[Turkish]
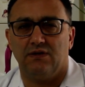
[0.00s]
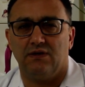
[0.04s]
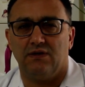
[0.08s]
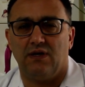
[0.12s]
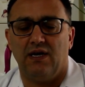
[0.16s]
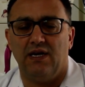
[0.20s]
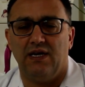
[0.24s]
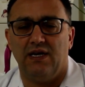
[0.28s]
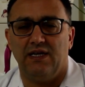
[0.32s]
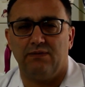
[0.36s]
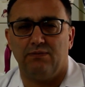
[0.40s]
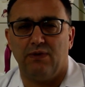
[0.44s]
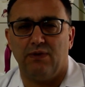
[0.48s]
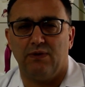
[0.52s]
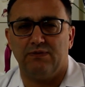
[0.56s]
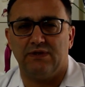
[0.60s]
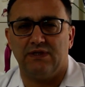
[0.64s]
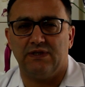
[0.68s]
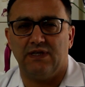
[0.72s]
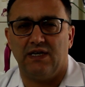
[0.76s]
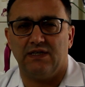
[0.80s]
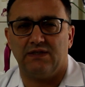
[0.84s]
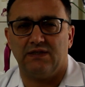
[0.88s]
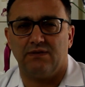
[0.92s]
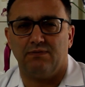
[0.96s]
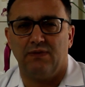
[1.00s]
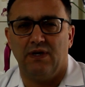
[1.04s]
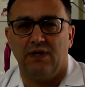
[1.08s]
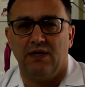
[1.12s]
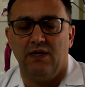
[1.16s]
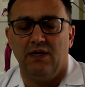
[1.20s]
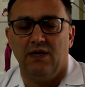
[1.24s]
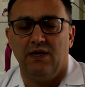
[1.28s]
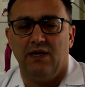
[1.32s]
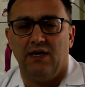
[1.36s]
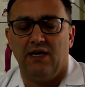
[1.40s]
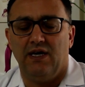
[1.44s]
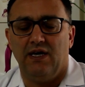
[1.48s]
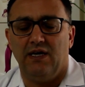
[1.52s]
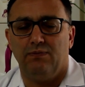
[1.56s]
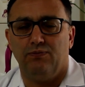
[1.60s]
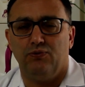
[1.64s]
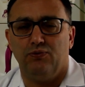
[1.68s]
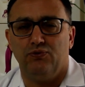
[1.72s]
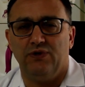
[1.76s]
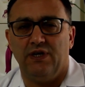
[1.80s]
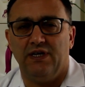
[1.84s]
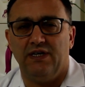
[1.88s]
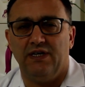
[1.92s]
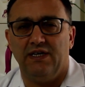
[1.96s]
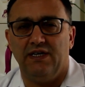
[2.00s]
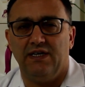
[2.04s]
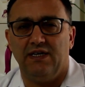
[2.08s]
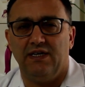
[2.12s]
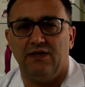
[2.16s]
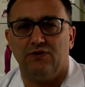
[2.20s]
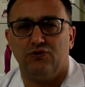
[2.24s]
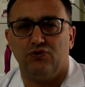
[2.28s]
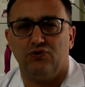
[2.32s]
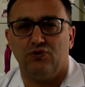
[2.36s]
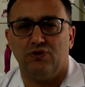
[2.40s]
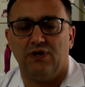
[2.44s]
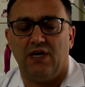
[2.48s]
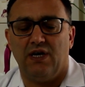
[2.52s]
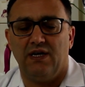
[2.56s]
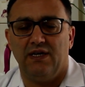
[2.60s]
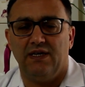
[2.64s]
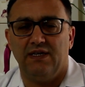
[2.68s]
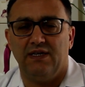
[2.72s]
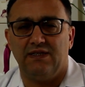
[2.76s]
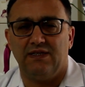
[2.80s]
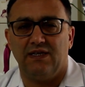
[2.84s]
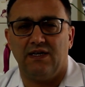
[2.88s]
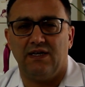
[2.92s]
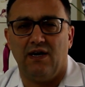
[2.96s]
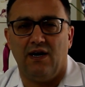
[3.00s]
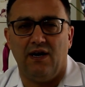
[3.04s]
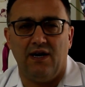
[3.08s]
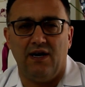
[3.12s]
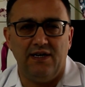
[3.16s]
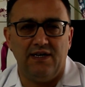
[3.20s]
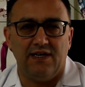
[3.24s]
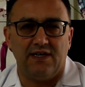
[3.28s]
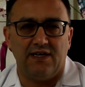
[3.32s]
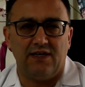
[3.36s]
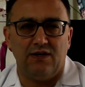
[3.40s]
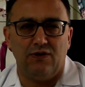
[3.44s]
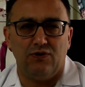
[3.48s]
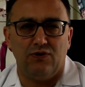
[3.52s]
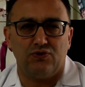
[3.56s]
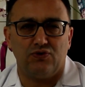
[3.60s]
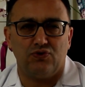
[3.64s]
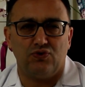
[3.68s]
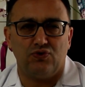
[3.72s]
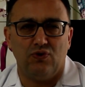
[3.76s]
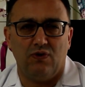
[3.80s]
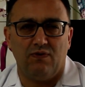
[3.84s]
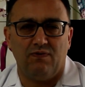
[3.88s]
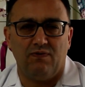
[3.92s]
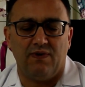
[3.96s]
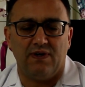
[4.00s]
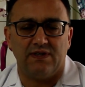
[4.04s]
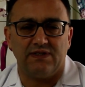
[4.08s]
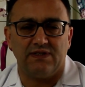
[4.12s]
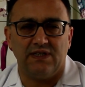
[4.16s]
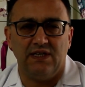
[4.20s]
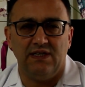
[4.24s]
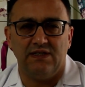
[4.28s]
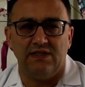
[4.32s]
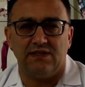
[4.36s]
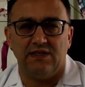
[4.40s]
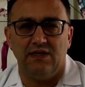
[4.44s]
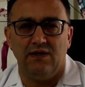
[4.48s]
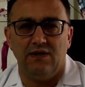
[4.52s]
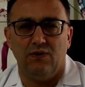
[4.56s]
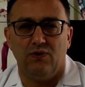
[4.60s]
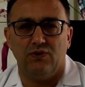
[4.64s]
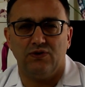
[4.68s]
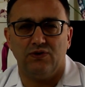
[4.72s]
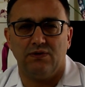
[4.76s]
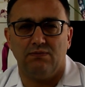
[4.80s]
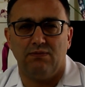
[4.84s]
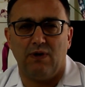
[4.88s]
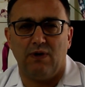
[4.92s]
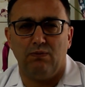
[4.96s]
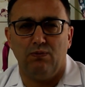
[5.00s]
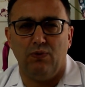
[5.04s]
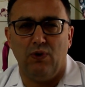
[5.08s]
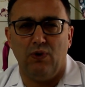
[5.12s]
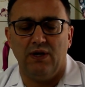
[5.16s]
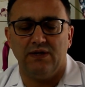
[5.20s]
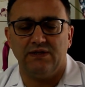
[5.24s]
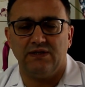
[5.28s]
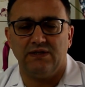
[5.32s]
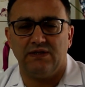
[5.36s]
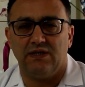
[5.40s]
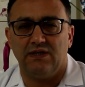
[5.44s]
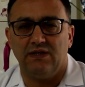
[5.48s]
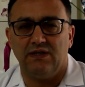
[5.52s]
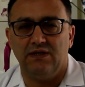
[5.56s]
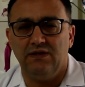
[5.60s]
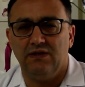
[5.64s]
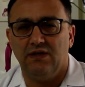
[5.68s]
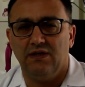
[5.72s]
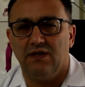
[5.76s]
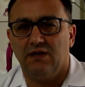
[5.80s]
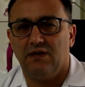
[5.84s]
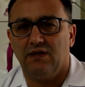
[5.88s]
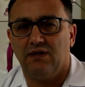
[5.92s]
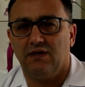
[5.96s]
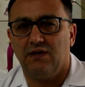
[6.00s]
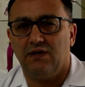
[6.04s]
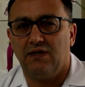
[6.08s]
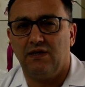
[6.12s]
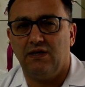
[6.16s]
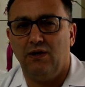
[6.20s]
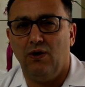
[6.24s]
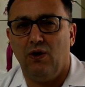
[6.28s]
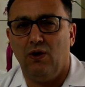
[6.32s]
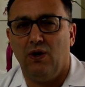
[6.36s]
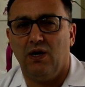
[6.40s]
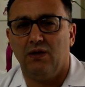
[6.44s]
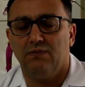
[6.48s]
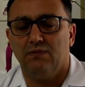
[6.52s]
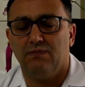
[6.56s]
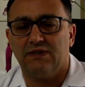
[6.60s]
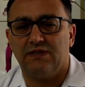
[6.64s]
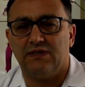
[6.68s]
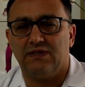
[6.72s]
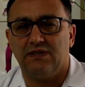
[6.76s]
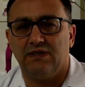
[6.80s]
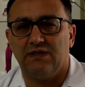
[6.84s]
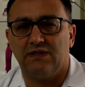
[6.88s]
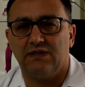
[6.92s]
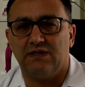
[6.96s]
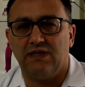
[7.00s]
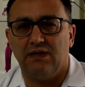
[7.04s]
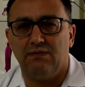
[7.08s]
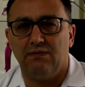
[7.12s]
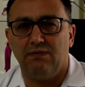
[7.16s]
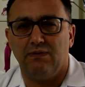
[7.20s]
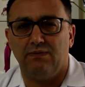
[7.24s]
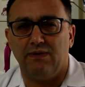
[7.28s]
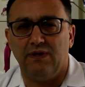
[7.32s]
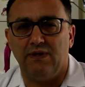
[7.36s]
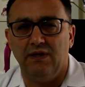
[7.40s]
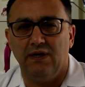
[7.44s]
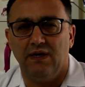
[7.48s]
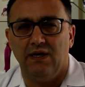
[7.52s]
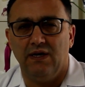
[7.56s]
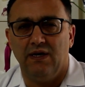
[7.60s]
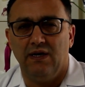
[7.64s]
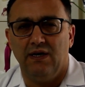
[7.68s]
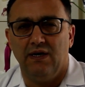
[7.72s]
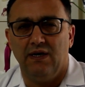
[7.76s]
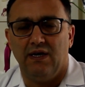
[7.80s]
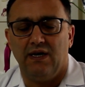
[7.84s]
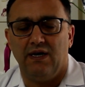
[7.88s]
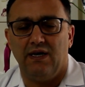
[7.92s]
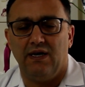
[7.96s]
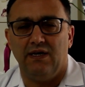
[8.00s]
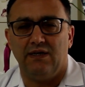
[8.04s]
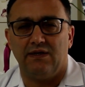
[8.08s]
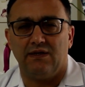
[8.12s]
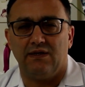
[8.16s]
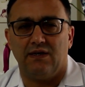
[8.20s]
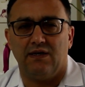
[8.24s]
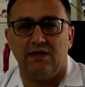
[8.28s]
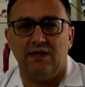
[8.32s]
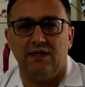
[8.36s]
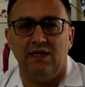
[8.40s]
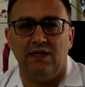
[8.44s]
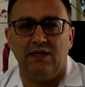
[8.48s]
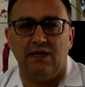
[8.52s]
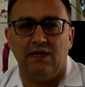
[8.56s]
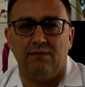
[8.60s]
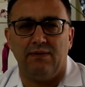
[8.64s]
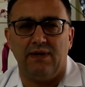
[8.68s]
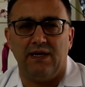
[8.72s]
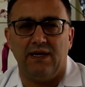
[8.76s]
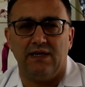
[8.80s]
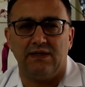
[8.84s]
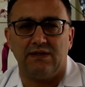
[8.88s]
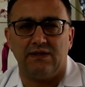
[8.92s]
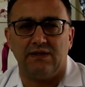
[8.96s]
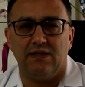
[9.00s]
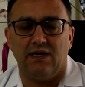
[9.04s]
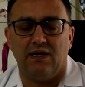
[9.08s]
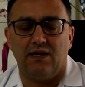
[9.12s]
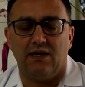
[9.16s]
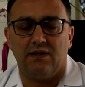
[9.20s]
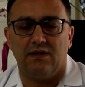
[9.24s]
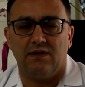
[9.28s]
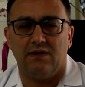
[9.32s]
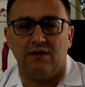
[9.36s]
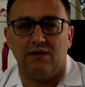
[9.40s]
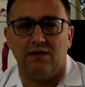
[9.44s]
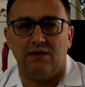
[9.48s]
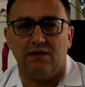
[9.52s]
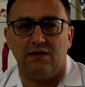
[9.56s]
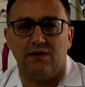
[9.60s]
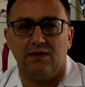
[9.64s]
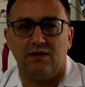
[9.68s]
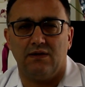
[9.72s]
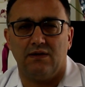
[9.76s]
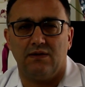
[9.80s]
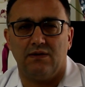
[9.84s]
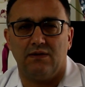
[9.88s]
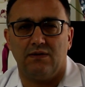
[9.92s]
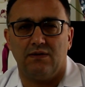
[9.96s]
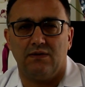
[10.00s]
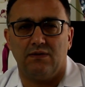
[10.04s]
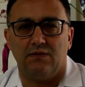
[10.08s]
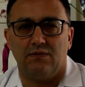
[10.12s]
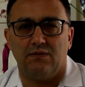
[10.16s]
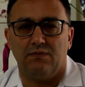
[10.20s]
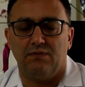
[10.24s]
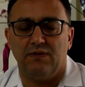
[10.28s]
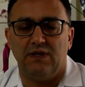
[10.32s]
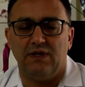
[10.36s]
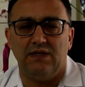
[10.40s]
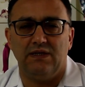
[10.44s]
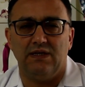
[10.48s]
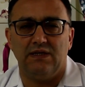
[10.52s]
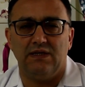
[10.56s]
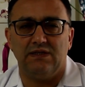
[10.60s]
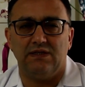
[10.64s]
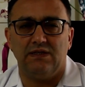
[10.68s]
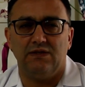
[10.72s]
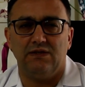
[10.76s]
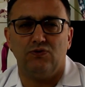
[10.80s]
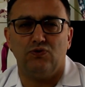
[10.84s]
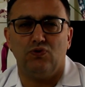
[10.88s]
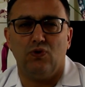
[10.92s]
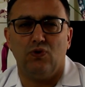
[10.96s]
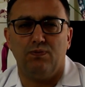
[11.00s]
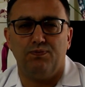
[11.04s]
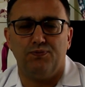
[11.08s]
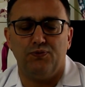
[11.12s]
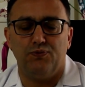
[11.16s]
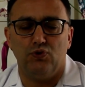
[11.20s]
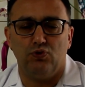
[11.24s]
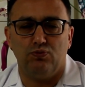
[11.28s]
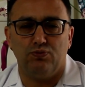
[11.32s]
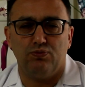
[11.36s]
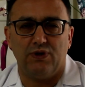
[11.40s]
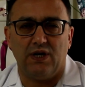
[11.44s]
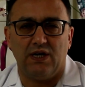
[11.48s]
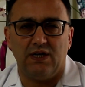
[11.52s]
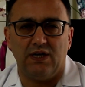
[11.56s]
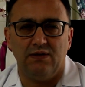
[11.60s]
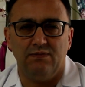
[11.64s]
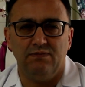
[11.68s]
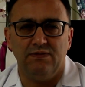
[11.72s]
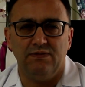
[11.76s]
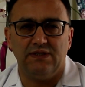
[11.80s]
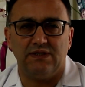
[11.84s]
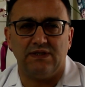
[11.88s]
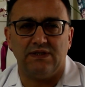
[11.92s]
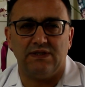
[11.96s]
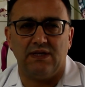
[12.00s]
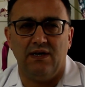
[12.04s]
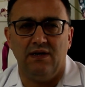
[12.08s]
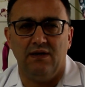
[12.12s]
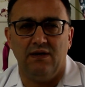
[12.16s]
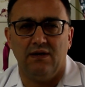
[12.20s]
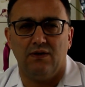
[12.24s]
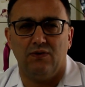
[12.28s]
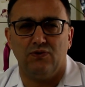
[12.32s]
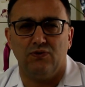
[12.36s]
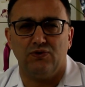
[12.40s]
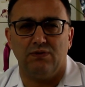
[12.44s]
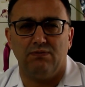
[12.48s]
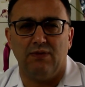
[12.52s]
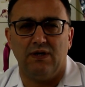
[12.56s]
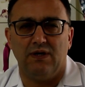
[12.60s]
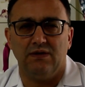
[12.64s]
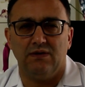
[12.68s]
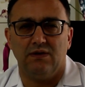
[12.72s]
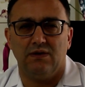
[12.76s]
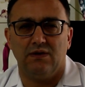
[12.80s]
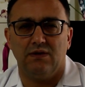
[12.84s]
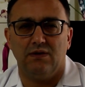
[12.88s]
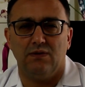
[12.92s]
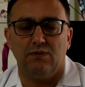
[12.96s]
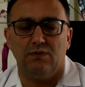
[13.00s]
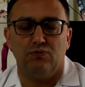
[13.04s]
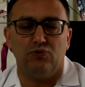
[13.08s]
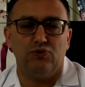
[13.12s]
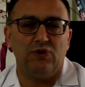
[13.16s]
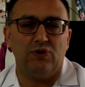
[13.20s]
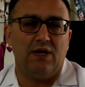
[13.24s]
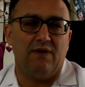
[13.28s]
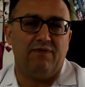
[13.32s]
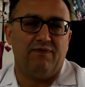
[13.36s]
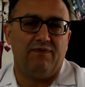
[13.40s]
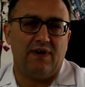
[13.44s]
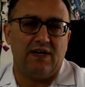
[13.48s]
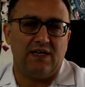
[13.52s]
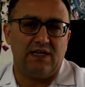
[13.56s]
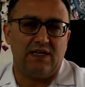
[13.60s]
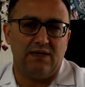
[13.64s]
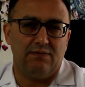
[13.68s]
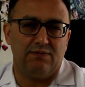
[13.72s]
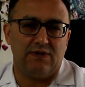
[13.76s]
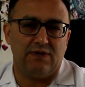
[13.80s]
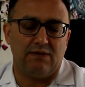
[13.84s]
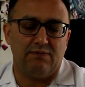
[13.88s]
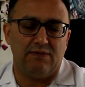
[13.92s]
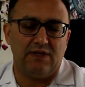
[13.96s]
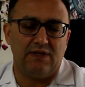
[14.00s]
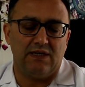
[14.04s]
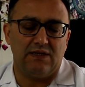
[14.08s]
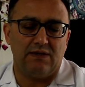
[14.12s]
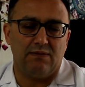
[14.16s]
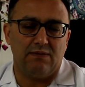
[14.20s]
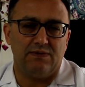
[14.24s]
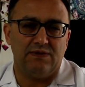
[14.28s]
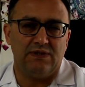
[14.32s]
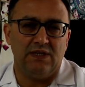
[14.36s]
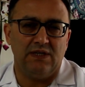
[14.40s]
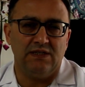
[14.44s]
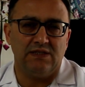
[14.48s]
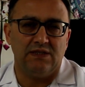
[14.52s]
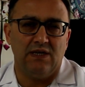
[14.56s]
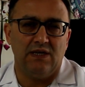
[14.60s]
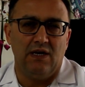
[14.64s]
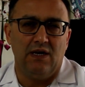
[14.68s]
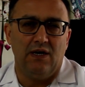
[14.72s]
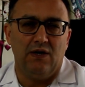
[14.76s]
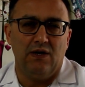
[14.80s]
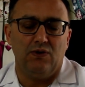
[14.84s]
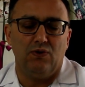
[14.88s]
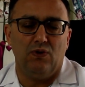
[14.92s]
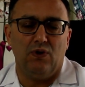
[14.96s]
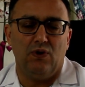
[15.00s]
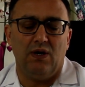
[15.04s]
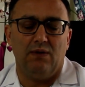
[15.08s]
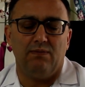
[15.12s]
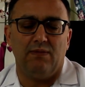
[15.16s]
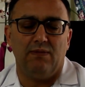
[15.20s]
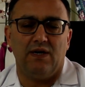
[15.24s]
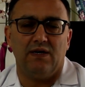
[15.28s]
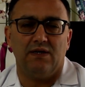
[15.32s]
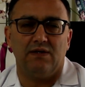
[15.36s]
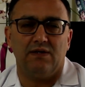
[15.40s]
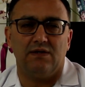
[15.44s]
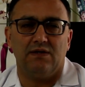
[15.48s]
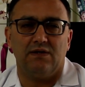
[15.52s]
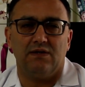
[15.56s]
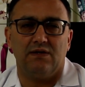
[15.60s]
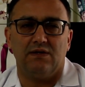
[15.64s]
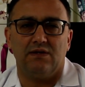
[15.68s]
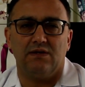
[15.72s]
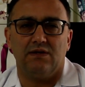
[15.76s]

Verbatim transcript: e, halletmemiz lazım. Eğer bunlarla ilgili sorunu hallettik hala kilosu çok fazla ise o zaman bu hastanın e, kilo almasının sebebi eğer ilk ameliyatta e, midesinin çok büyük bırakılmışsa o zaman e, buna farklı bir ameliyat yapacağız. Yok ama e,